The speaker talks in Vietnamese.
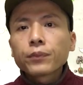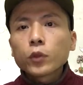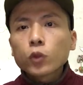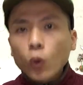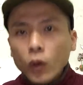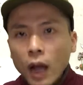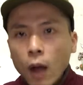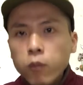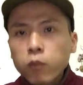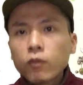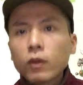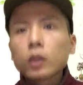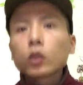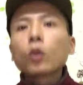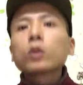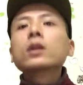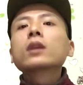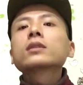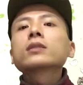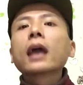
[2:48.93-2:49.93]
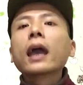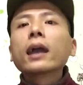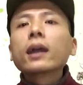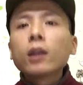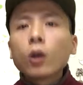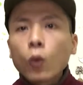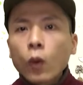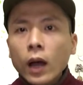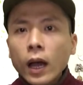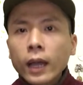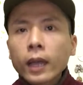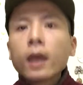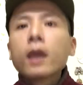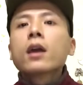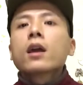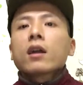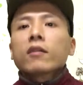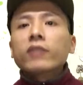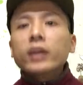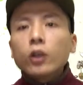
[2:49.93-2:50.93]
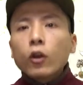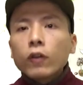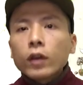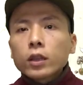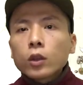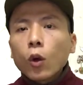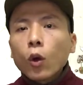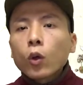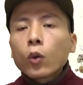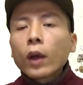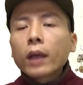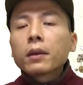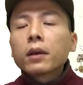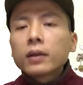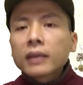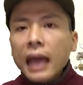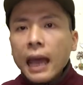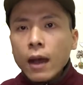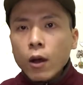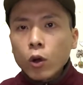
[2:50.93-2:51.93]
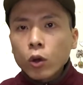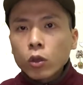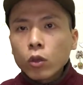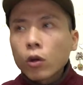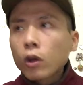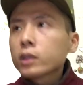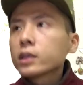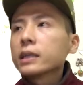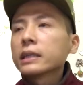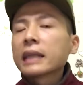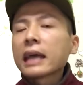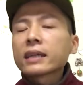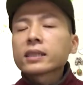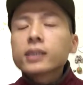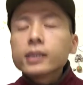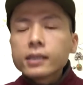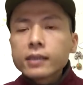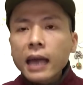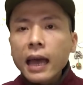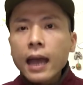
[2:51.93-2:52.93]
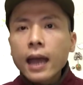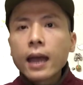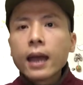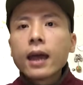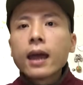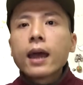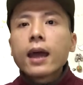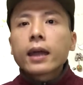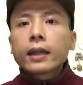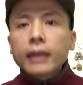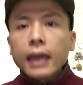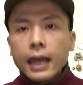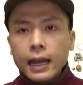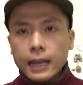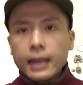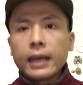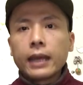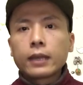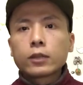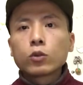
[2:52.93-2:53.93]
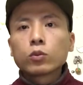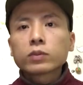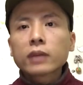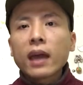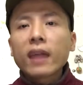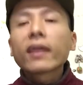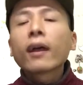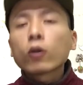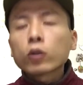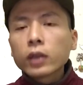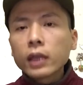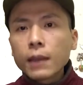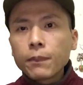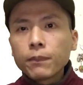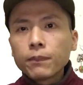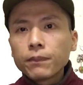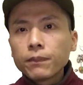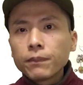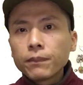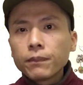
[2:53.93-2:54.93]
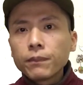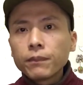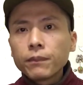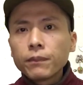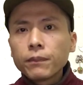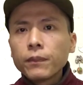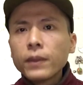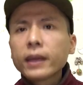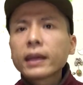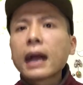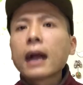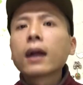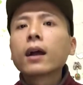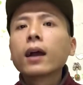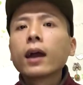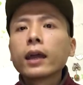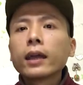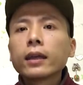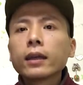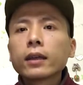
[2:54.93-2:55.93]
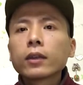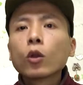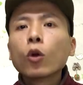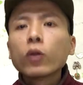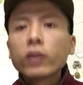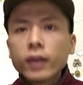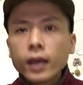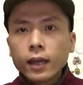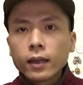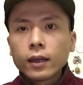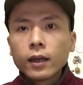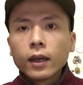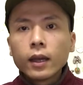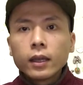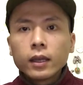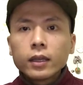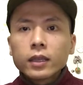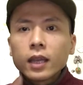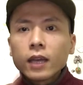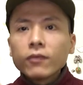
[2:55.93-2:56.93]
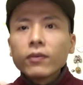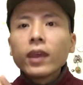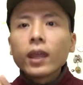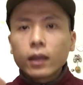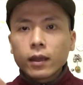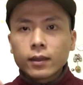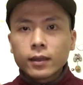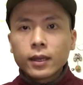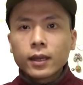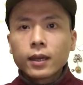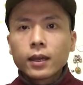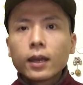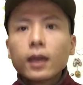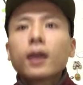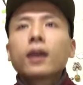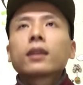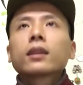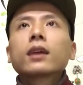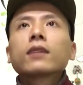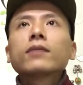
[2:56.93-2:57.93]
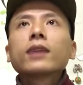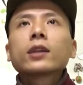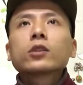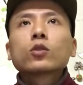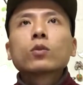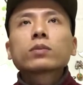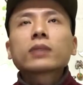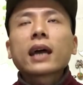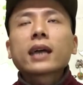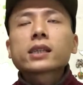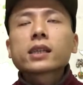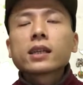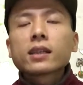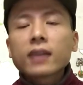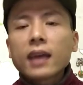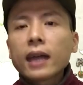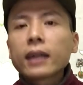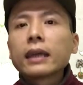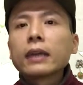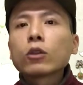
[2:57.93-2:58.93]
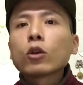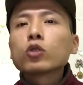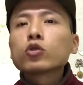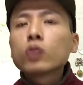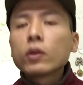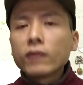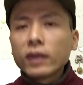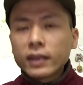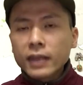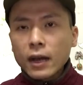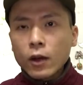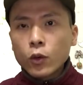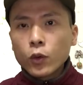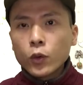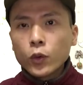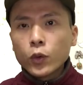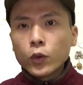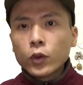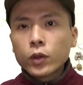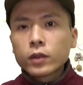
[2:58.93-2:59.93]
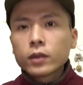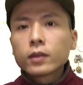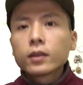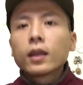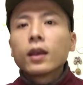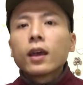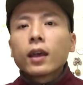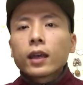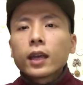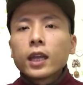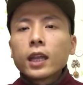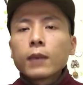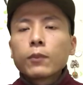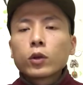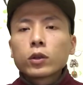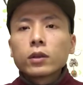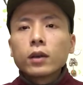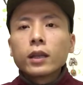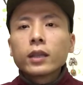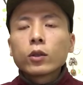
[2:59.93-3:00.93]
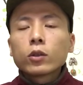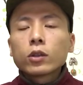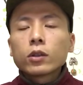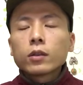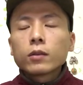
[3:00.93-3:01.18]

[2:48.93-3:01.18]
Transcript: tôi học mà tôi thực tế ở nước ngoài vì đối với tôi ngoại ngữ nào nó chỉ là sinh ra để để chúng ta giao tiếp với cả người đối diện như tiếng việt cũng thế tiếng việt chúng ta sinh ra để nói chuyện với nhau khi là một đứa những